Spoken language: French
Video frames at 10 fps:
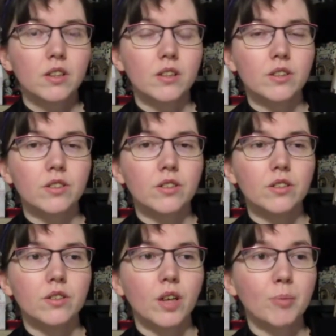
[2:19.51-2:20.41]

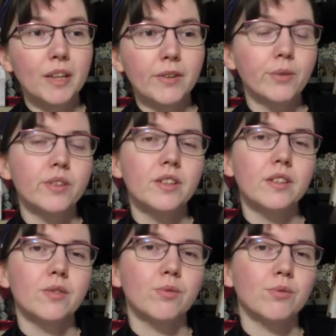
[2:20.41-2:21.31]
Il n'y aura pas la
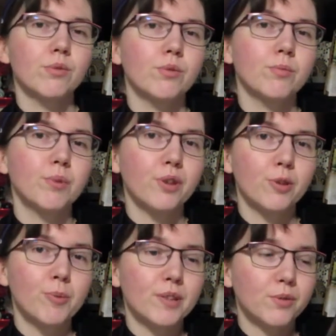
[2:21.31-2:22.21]
chronique sur le blog
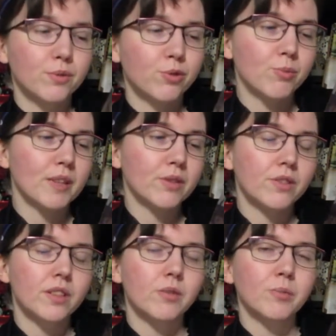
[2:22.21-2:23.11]
parce que je suis pas
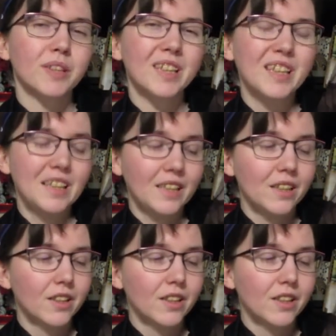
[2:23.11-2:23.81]
censée en parler.